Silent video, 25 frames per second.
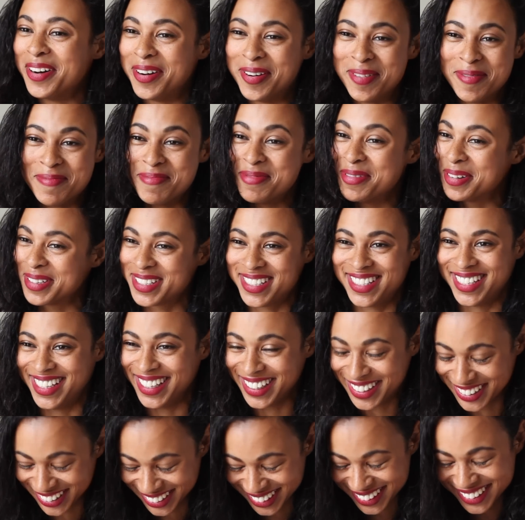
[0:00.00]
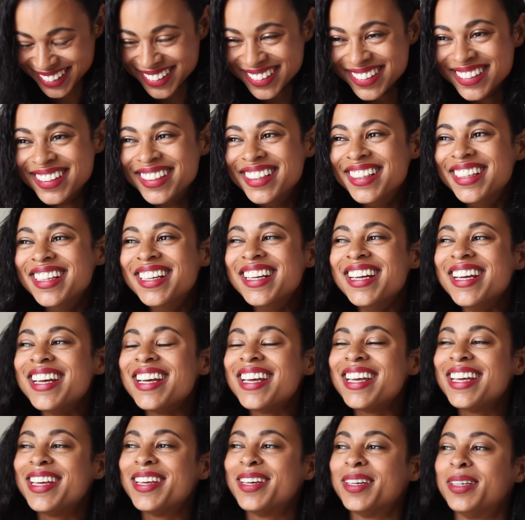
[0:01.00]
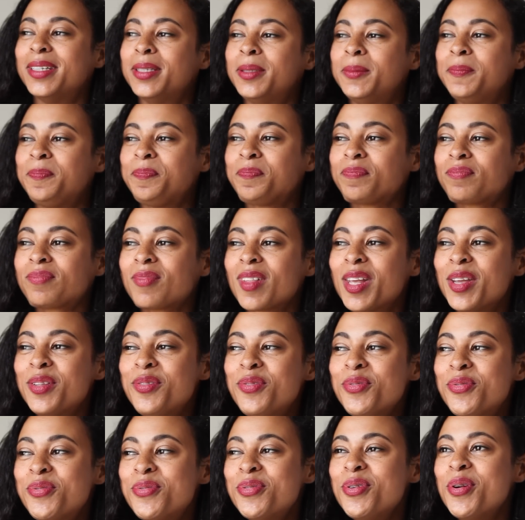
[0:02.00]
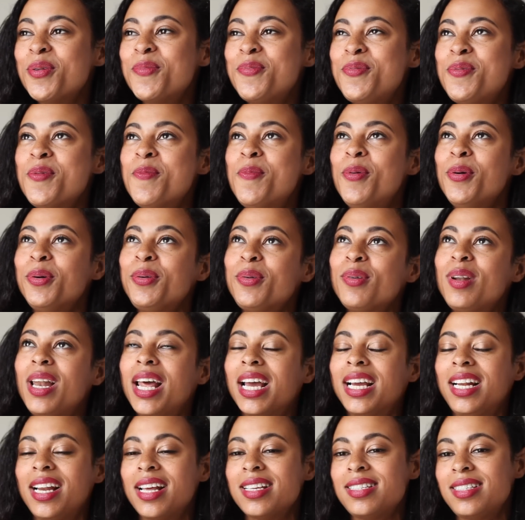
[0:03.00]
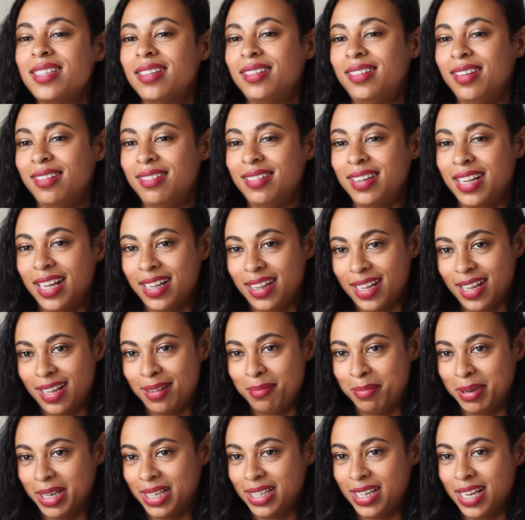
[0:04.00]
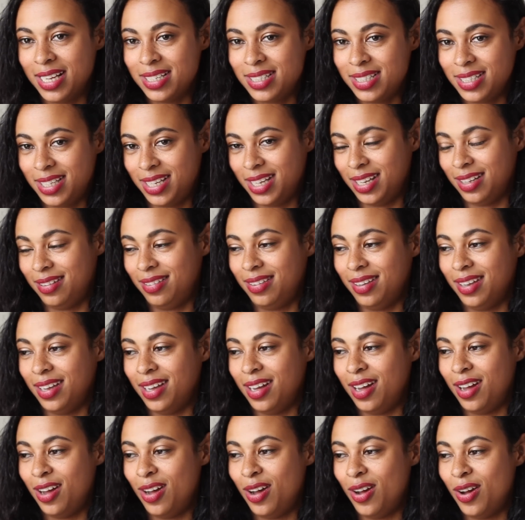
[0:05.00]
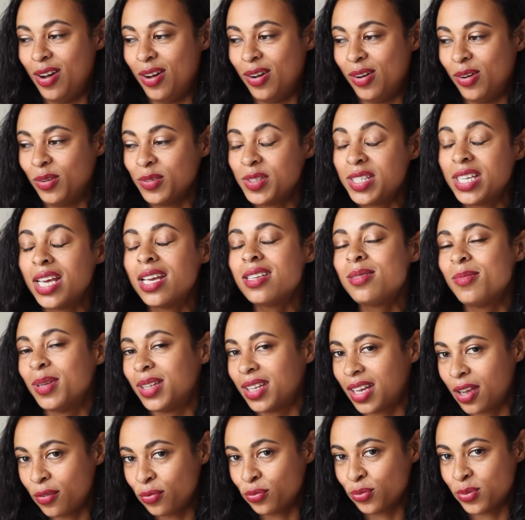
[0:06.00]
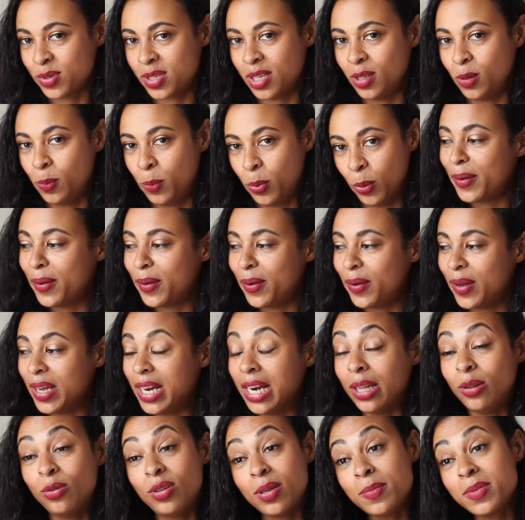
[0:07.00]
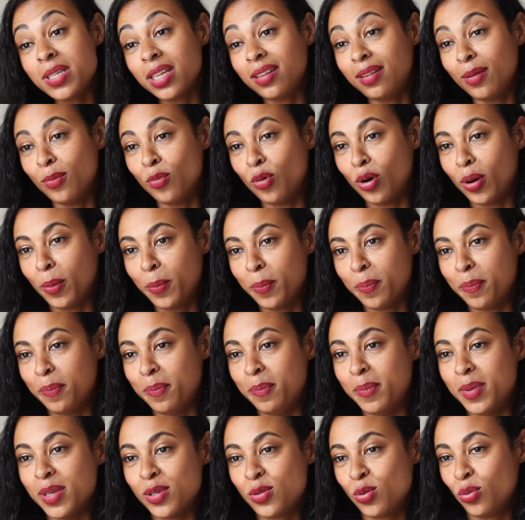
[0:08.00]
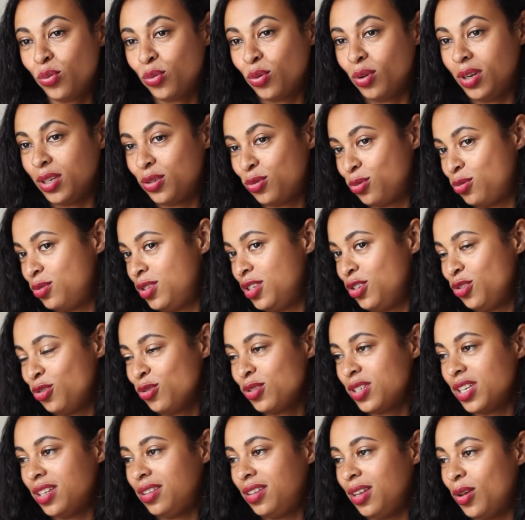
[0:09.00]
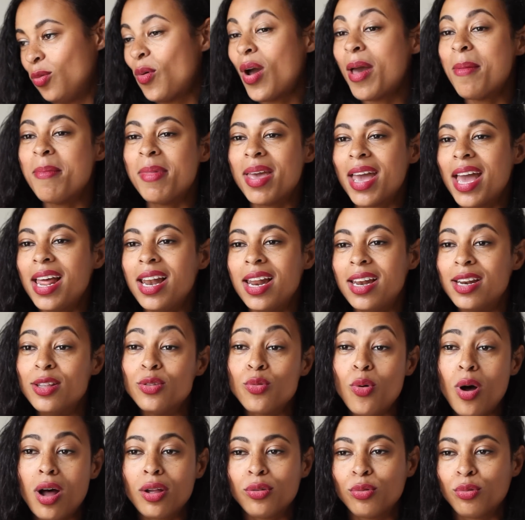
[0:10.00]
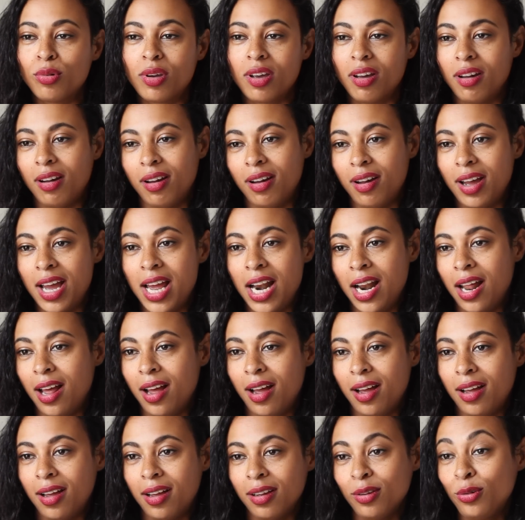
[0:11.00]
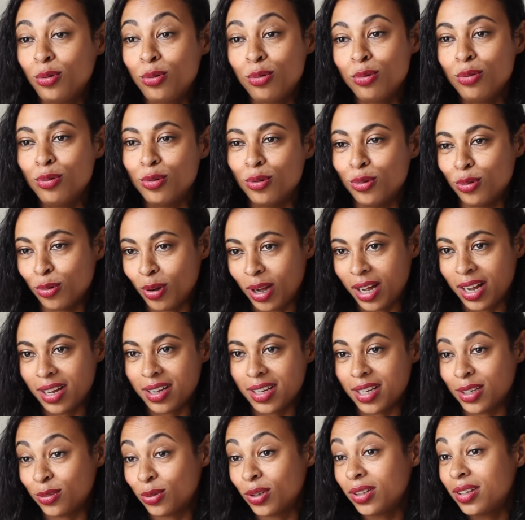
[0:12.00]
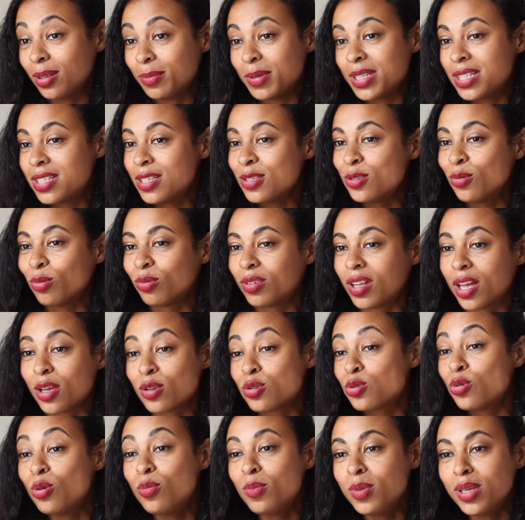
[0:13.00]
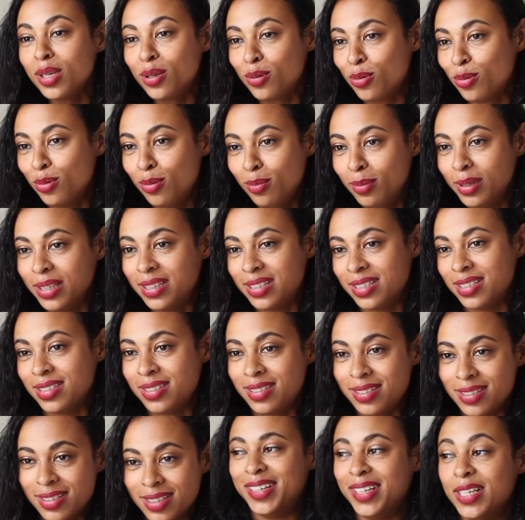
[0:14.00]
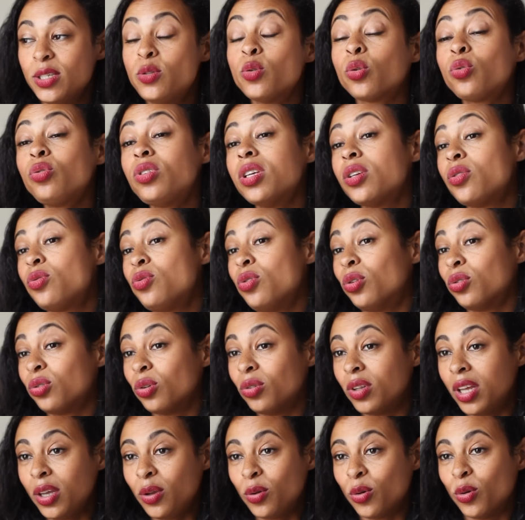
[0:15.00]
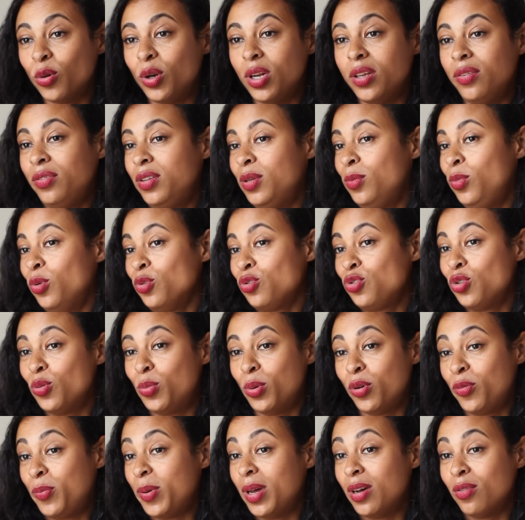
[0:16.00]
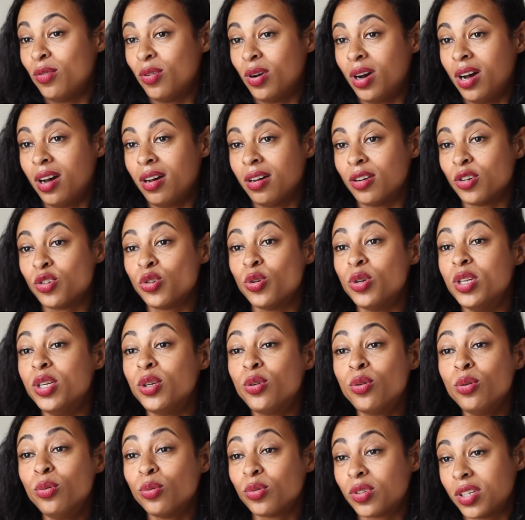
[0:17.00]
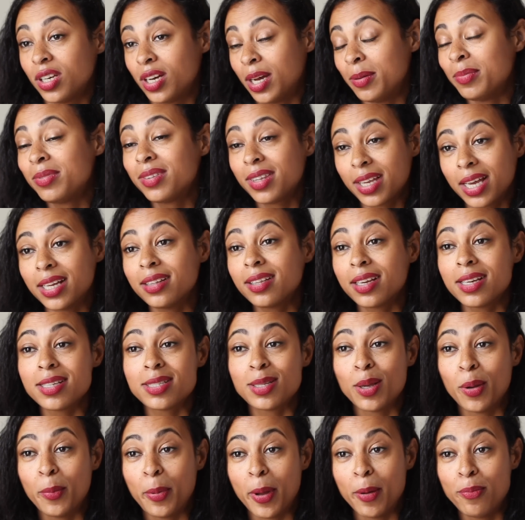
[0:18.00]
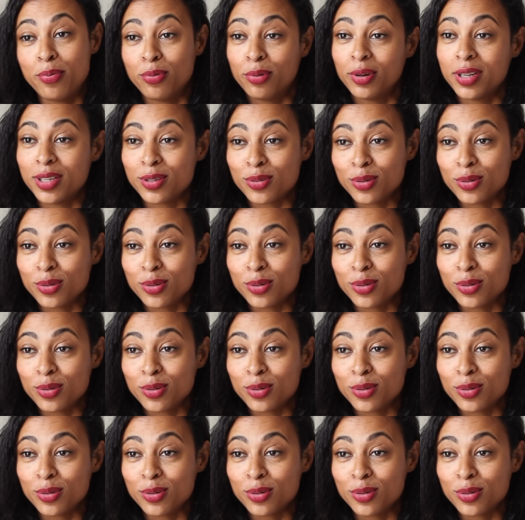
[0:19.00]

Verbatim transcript: Remboursé, quoi. Euh, et, du coup, le plus beau cul de la classe, c'était une nana de ma classe qui était euh, antillaise mais très foncée de peau. Et la deuxième, c'était moi. Mais sauf que l'excuse des gens, c'était ouais, mais elle, elle est noire, donc euh, elle a un cul de noire, et toi, t'es métisse, donc t'as un semi-cul de métisse. Et surtout, ça sous-entendait que les filles blanches ne peuvent pas avoir un joli cul, donc c'est quand même très très sympa pour les